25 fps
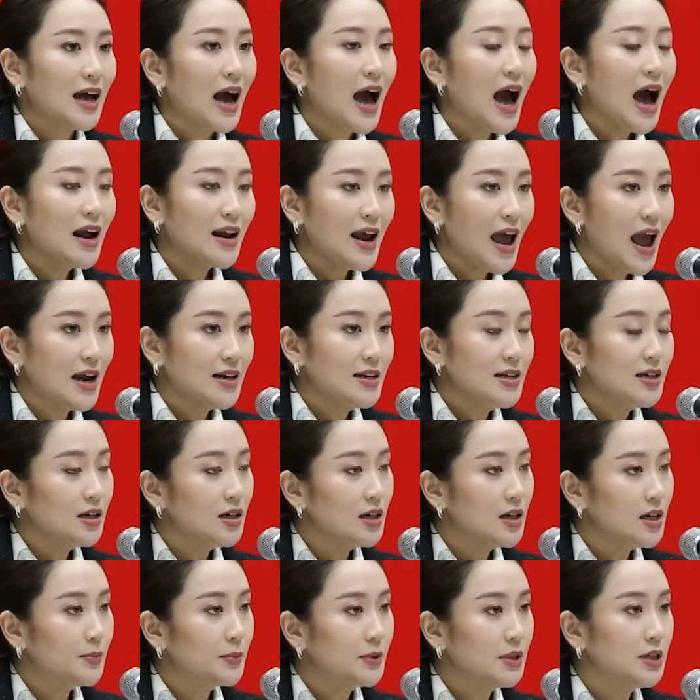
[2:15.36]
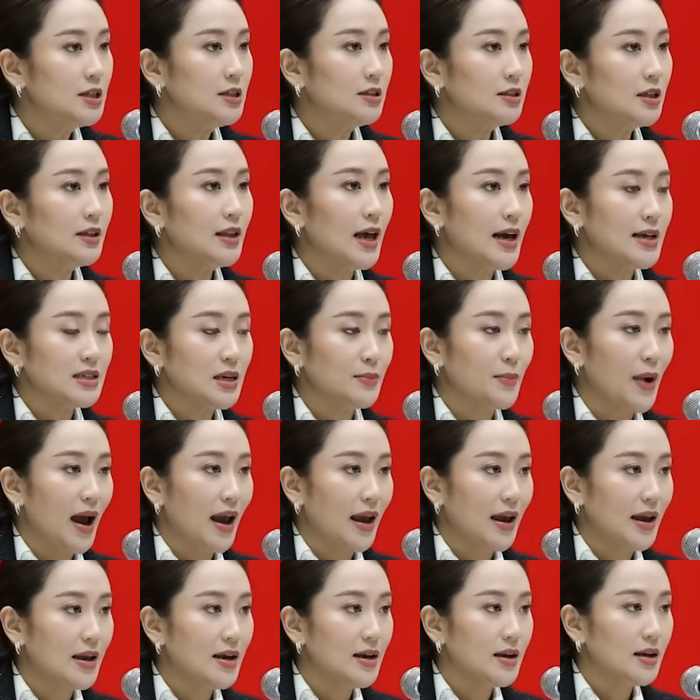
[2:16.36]
ค่าแรงที่เคยขึ้นตั้งแต่สมั
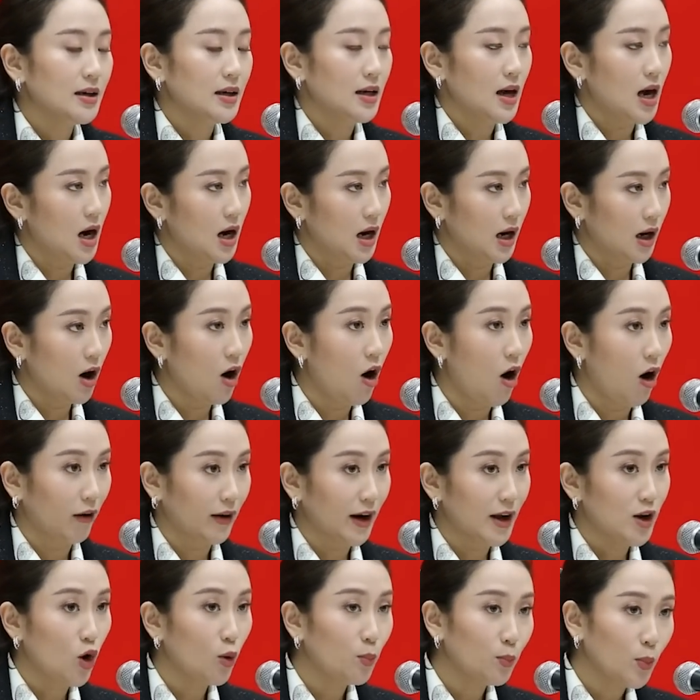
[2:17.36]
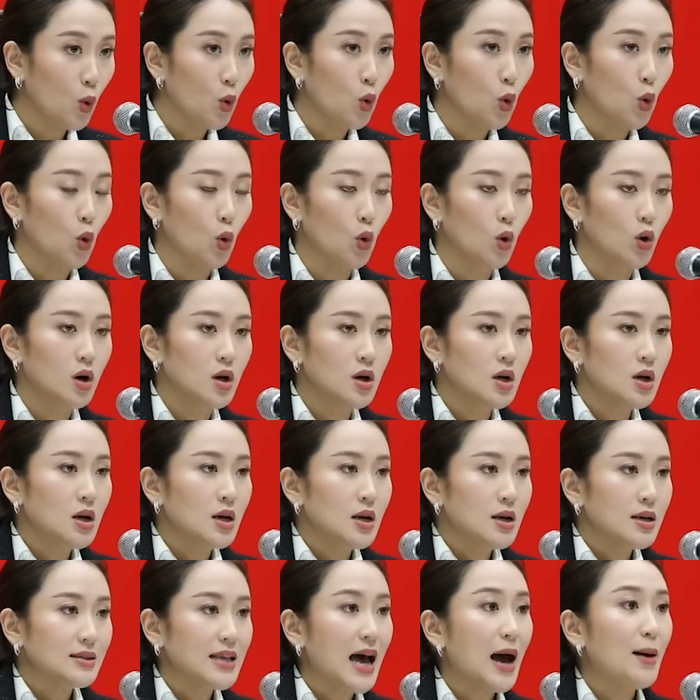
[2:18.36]
ยของนายกปู
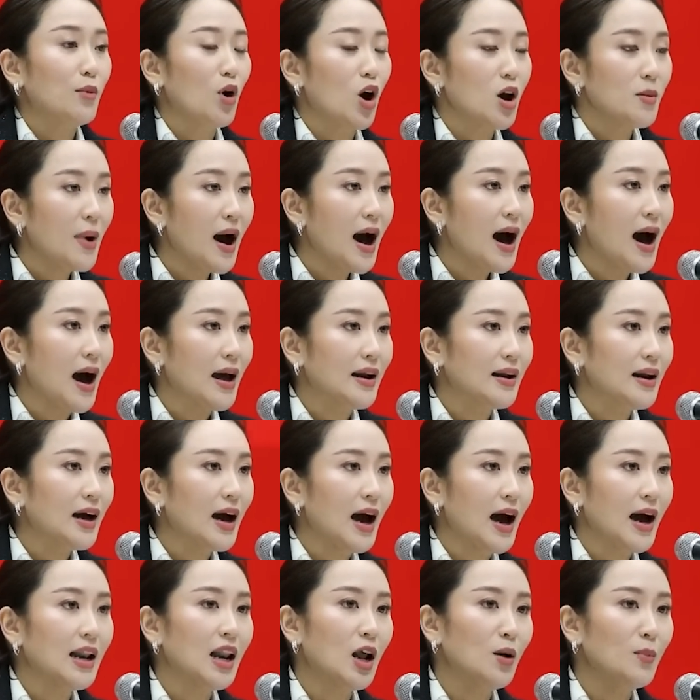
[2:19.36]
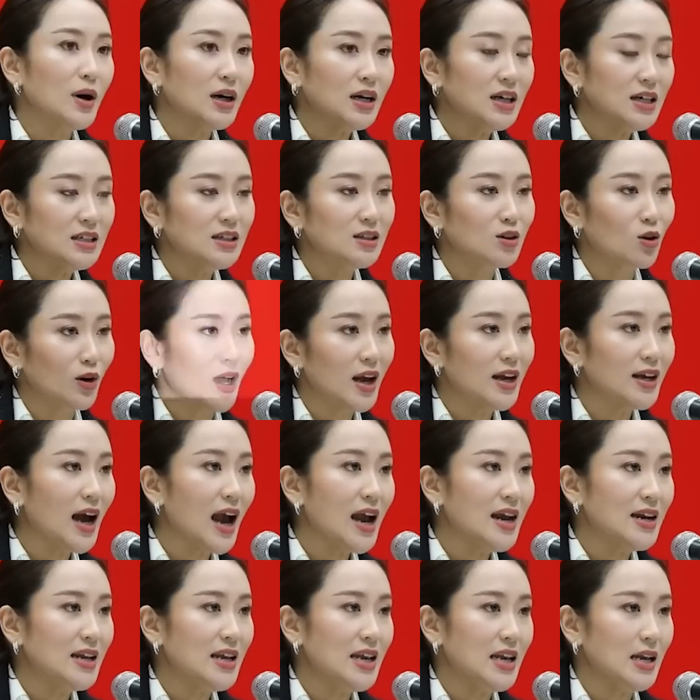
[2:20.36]
สามร้อยบาทนะคะแล้วมาขึ้นตรงใก
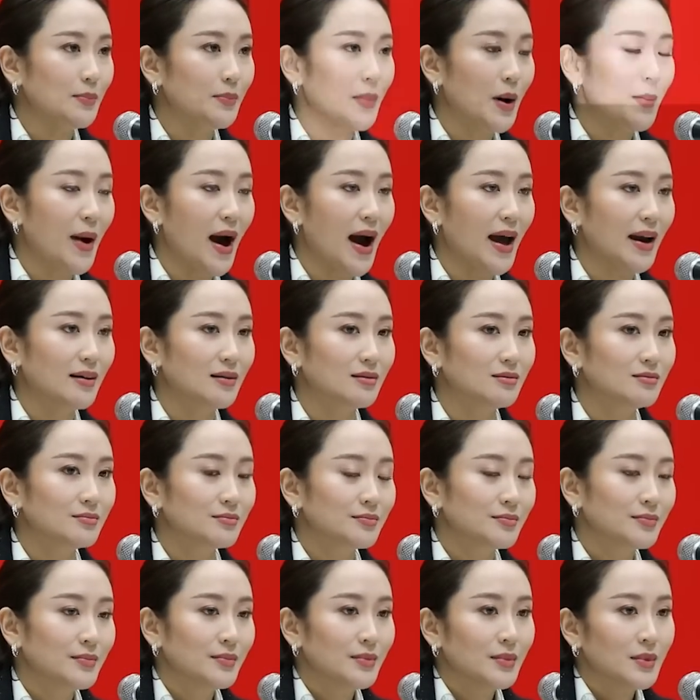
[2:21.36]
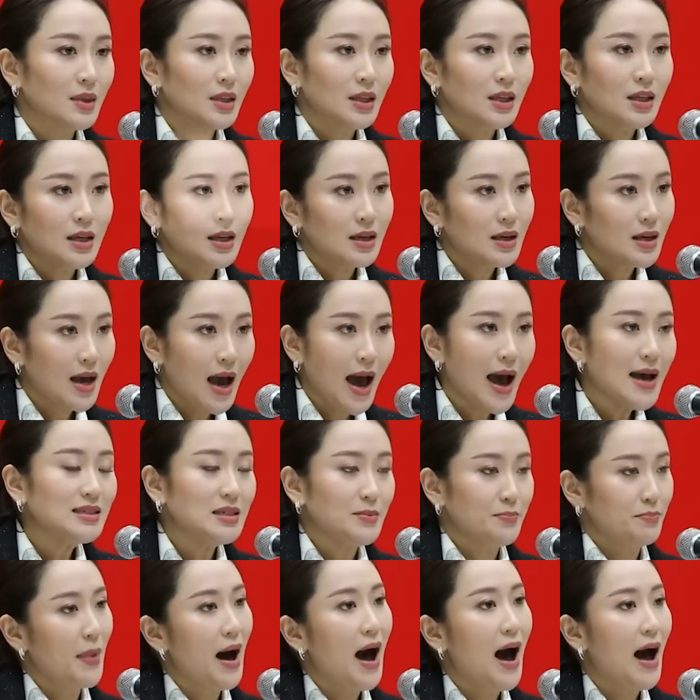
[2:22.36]
ล้ๆนี่อีกประมาณห้า
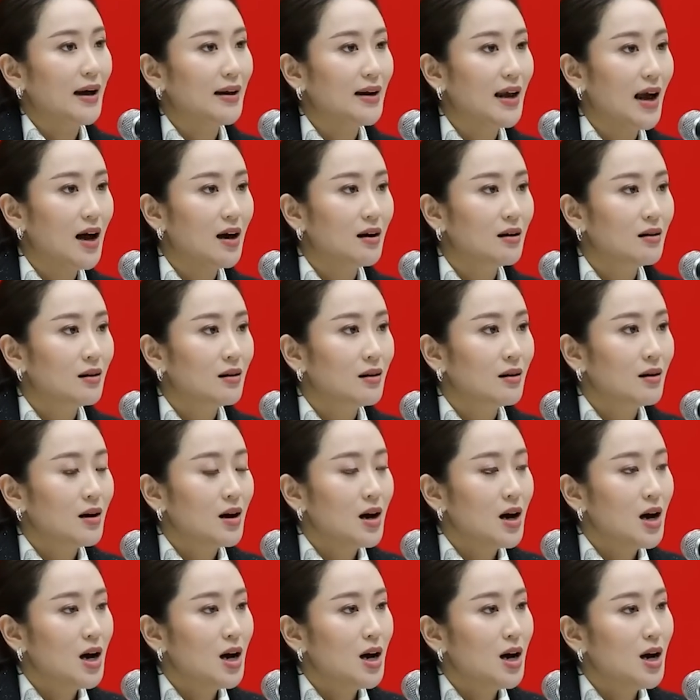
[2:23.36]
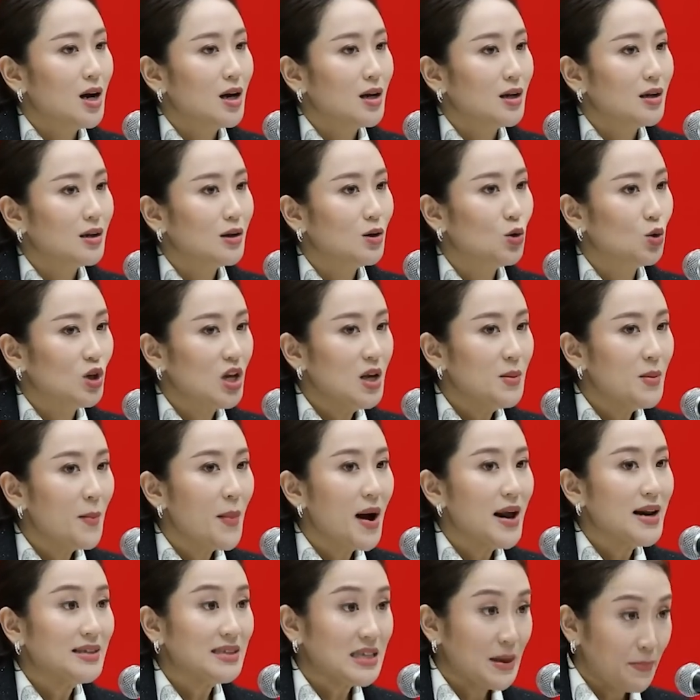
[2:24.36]
สิบบาทเนี่ยอยู่ที่ประ
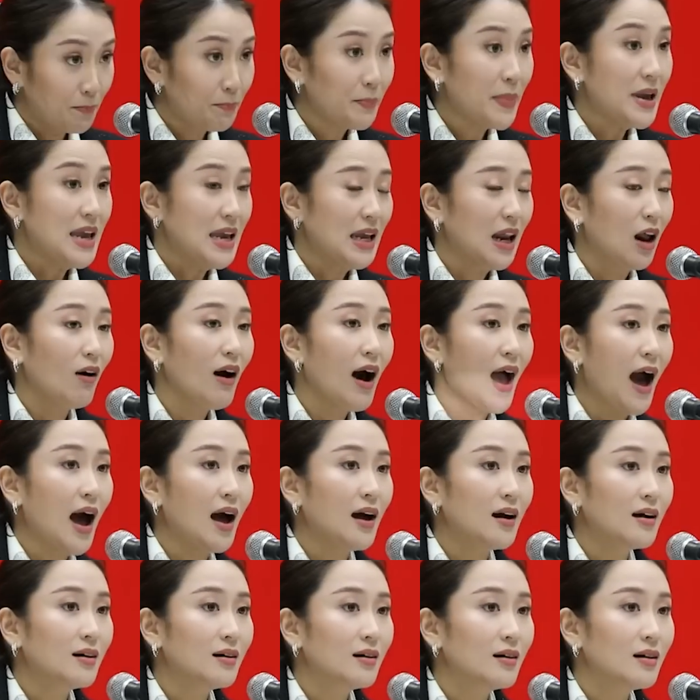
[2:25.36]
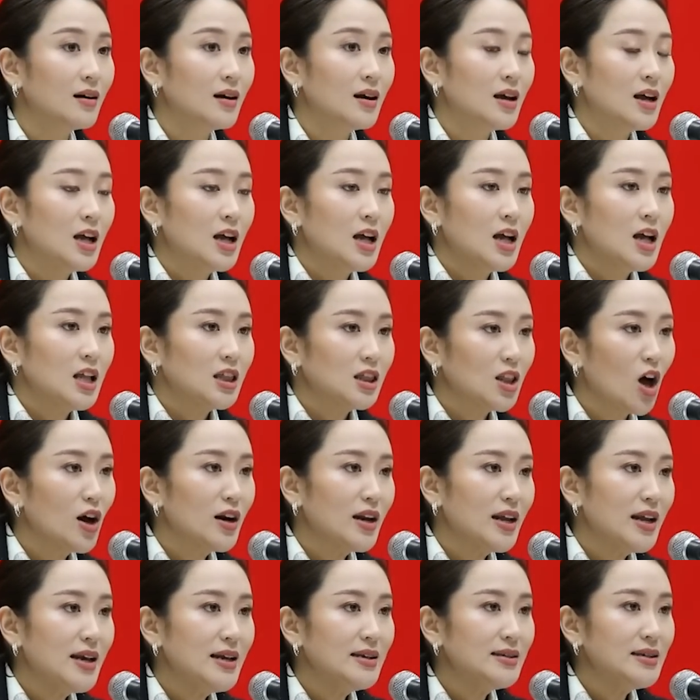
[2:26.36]
มาณสิบปีแล้วค่ะตอน
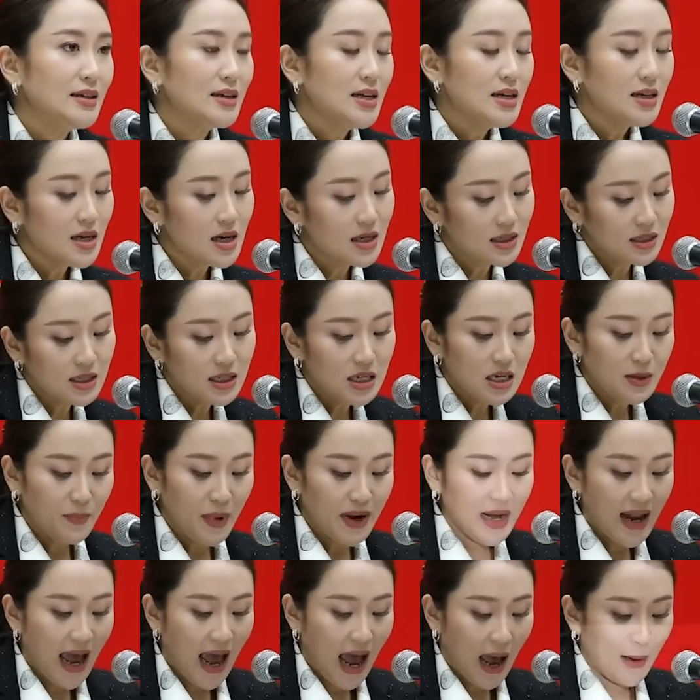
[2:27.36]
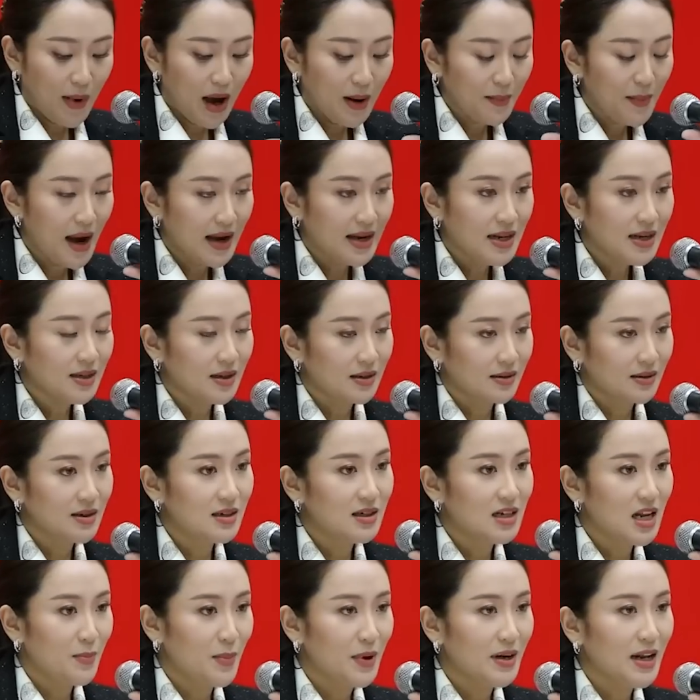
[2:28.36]
นี้สิ่งที่เกิดขึ้นปัญหามากมายที่เกิดขึ้
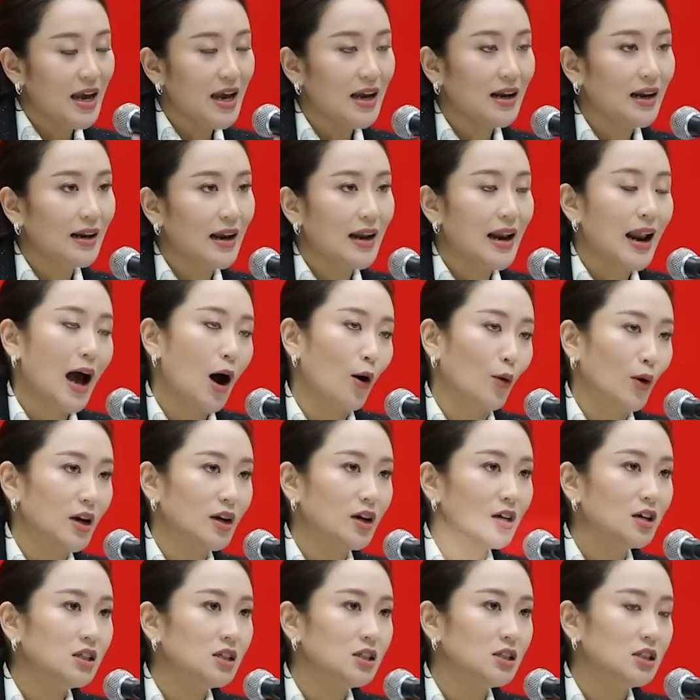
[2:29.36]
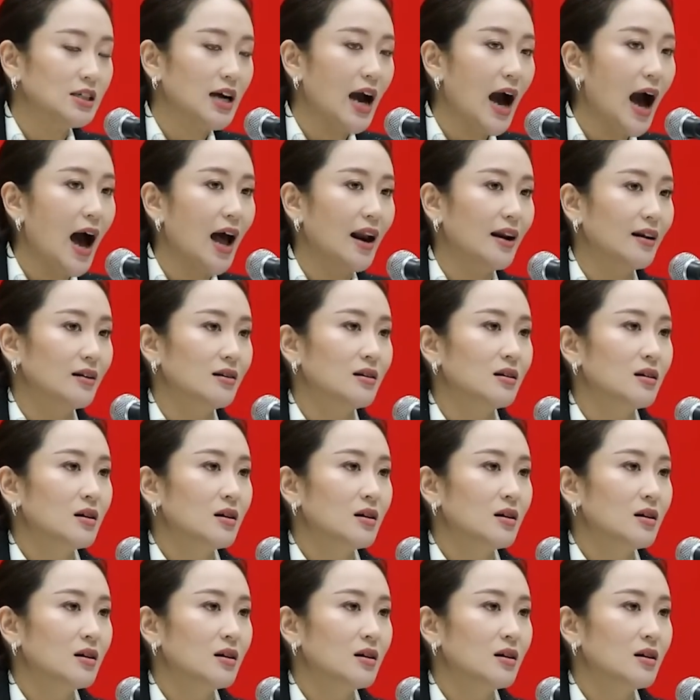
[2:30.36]
นในประเทศเรานั้นก็คือการ